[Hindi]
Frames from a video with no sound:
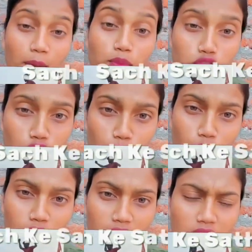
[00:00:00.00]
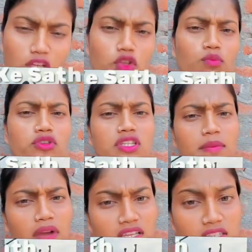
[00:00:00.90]
अब कुछ लोग बोलेंगे कि तुम
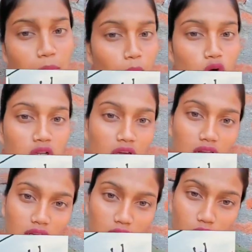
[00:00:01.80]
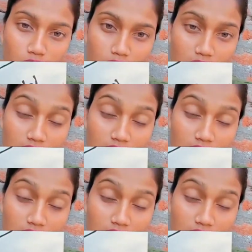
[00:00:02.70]
मुस्लिम का सपोर्ट कर रही हो